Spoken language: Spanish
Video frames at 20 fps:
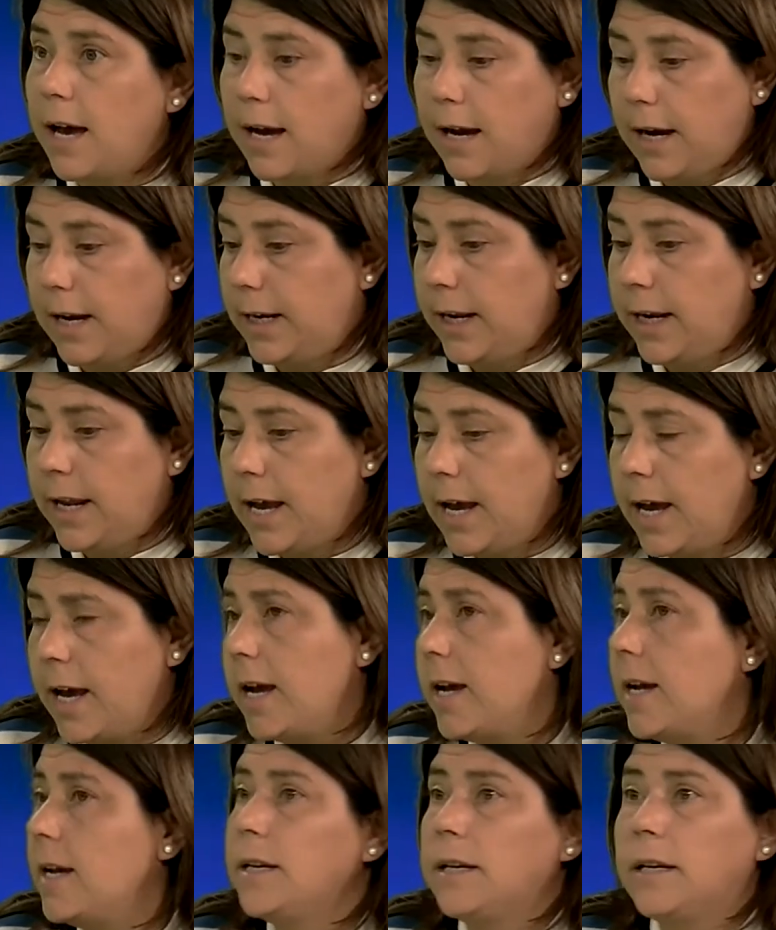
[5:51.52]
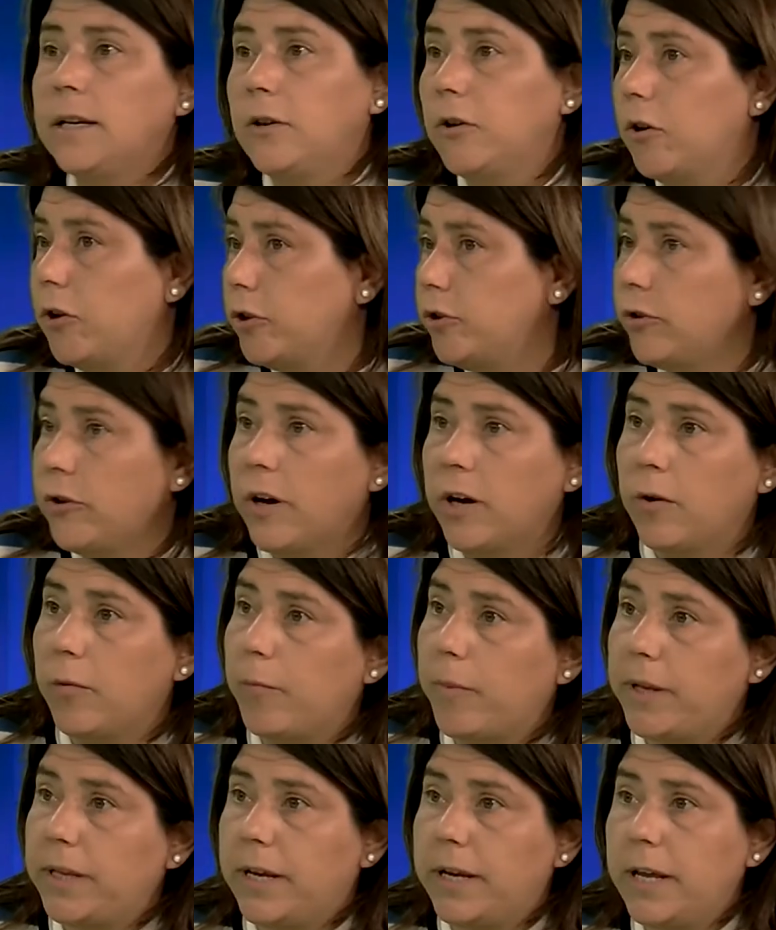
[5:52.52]
ganará y los otros
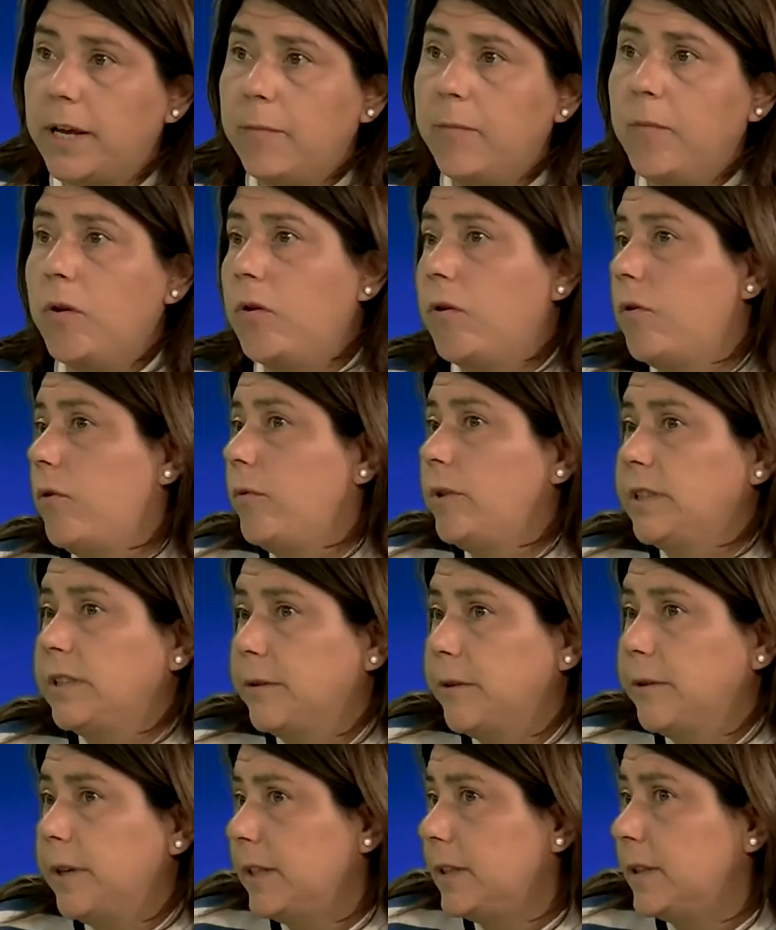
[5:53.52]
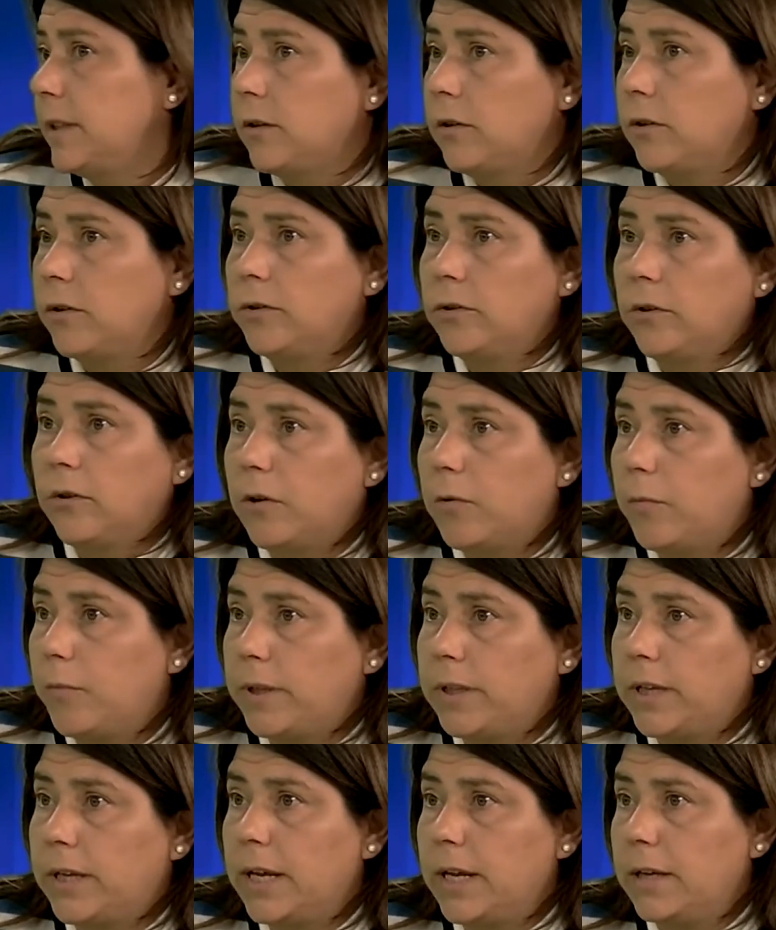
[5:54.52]
acompañaremos o viceversa, los otros
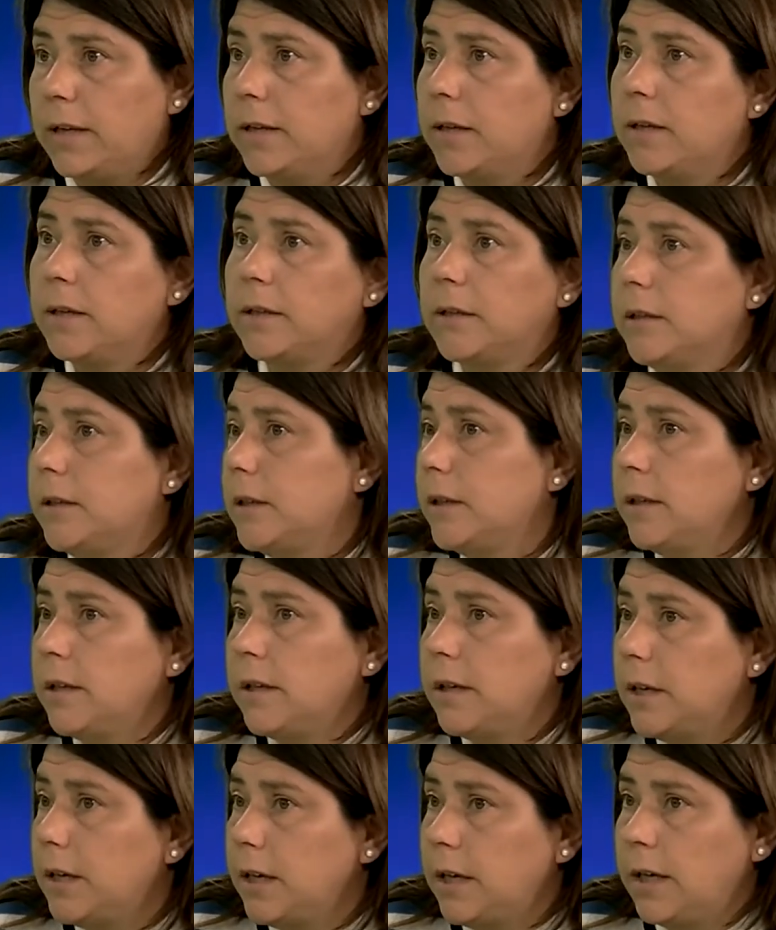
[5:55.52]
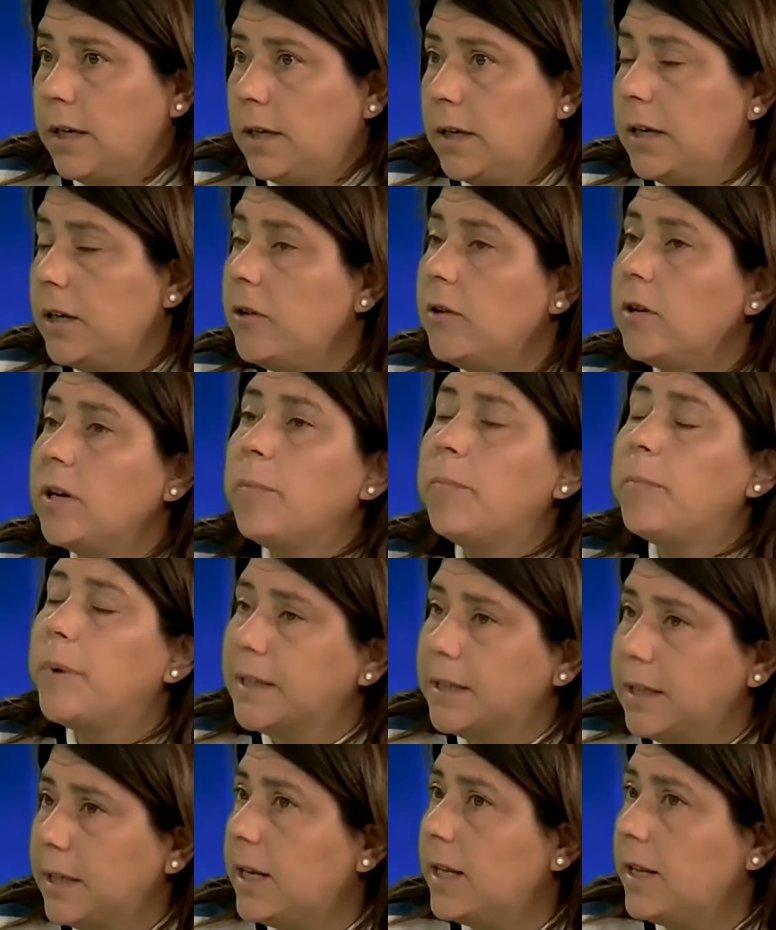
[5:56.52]
acompañarán. Eh, creo que es
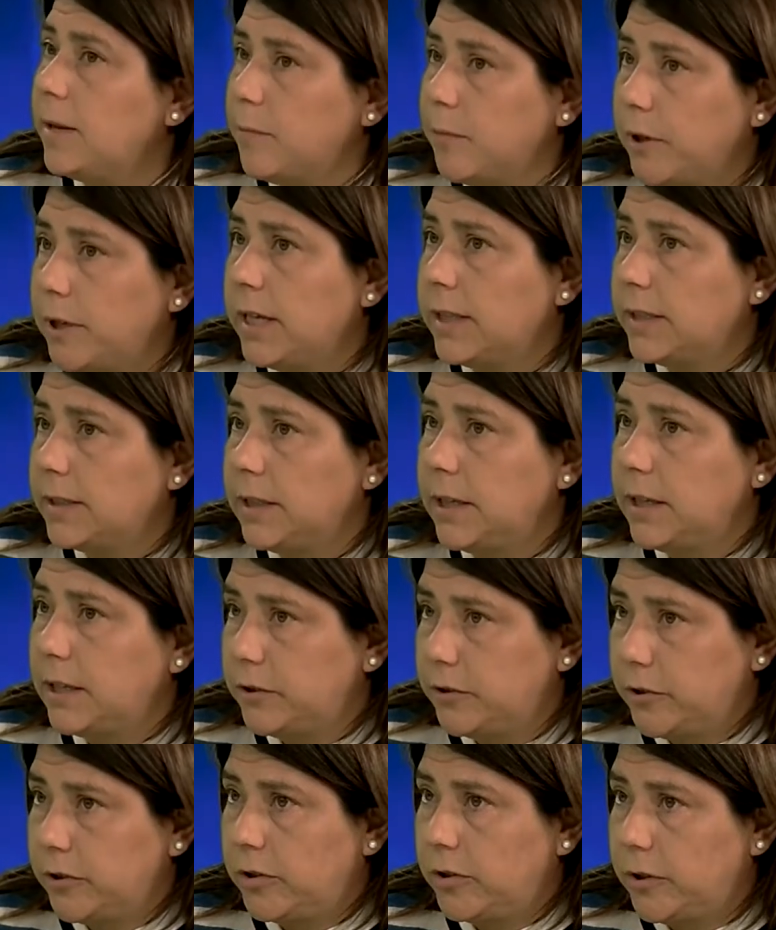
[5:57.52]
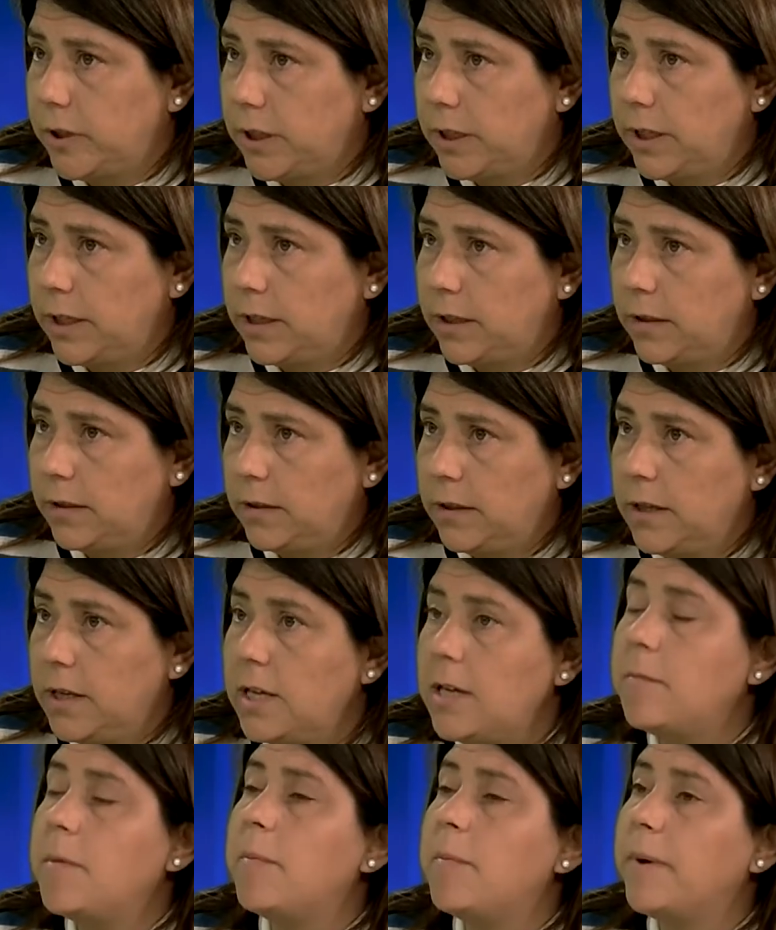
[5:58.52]
parte de la democracia eso, Daniel.
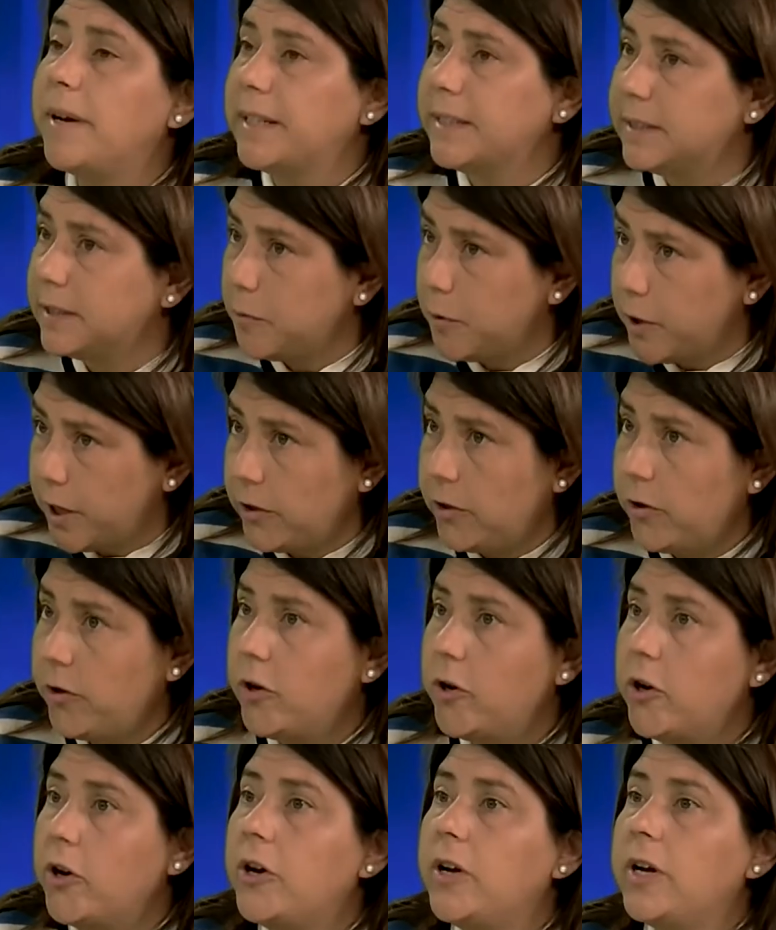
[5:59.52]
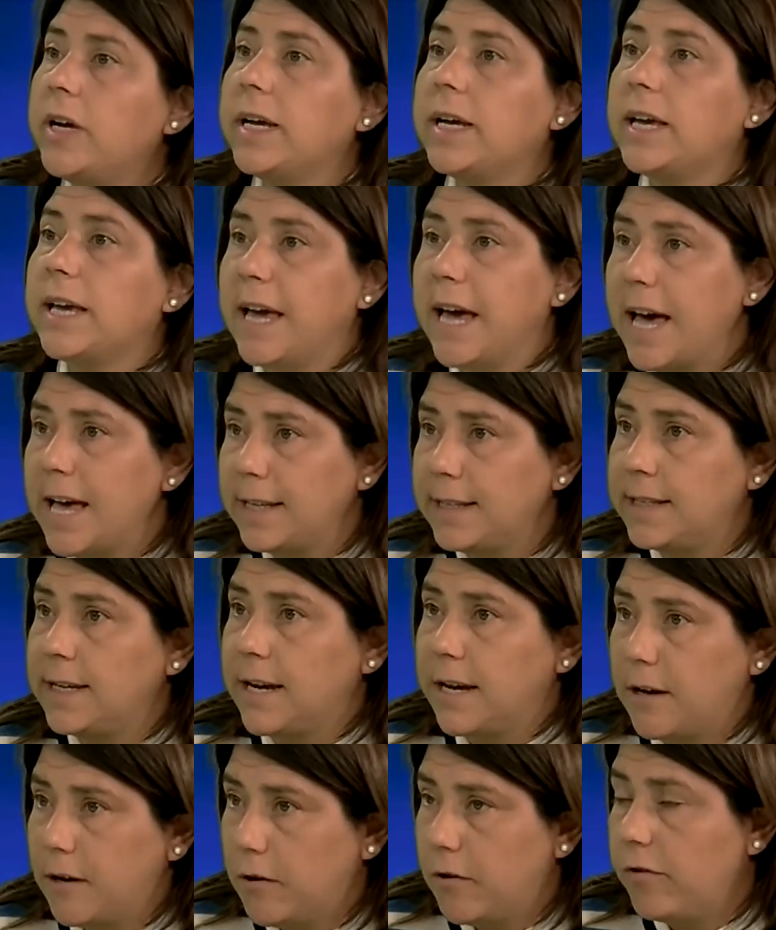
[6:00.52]
Y me parece bueno que
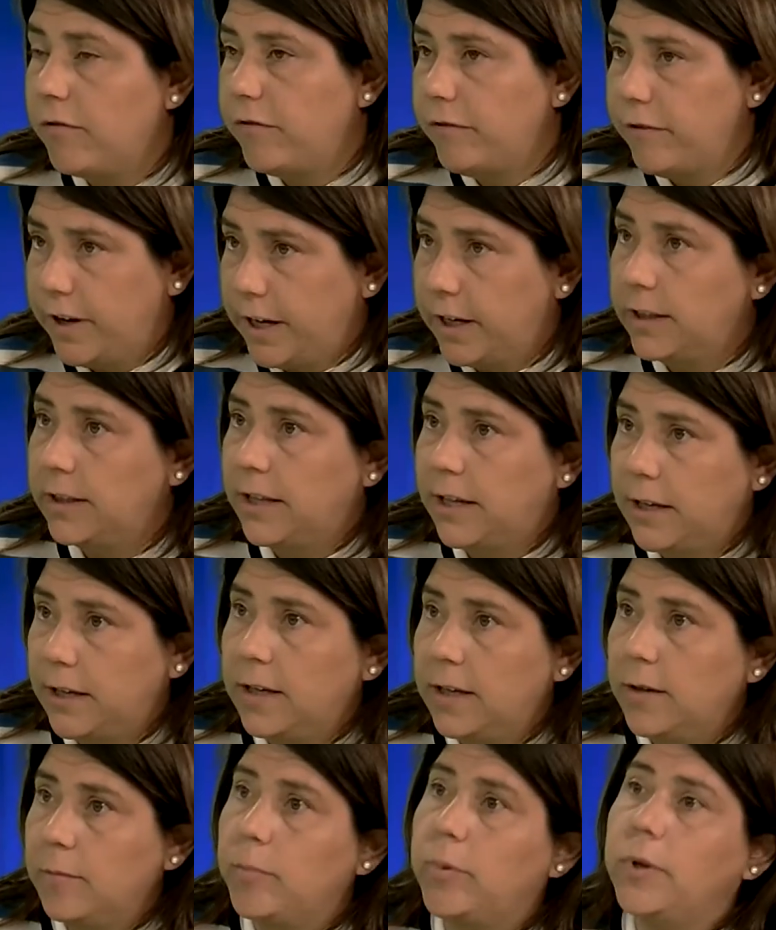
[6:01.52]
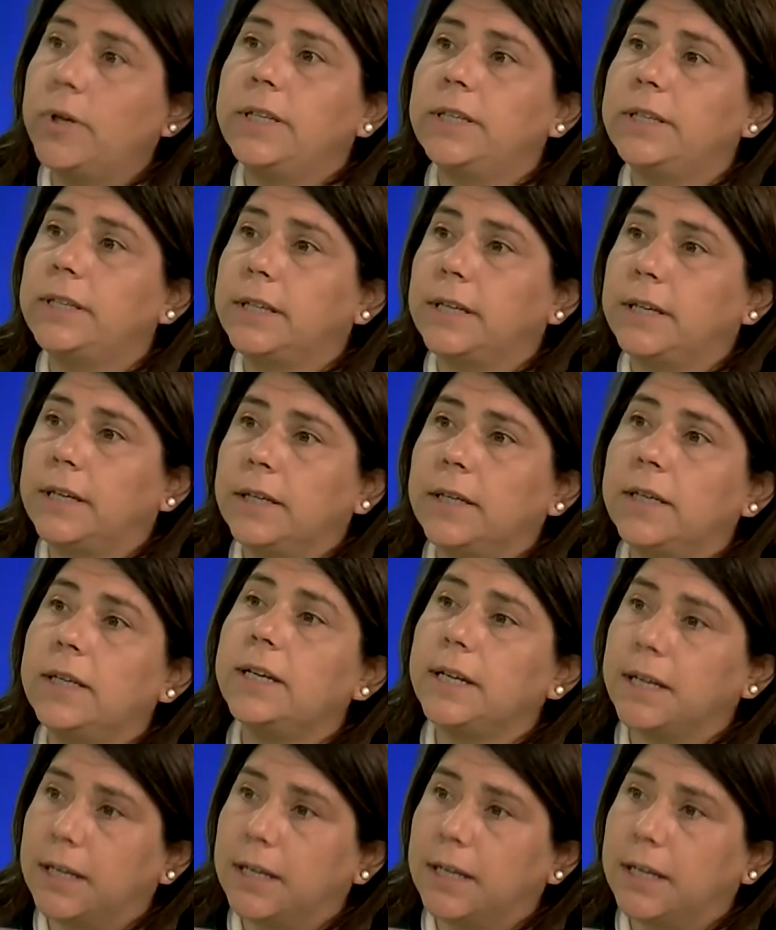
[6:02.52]
haya oferta política y que la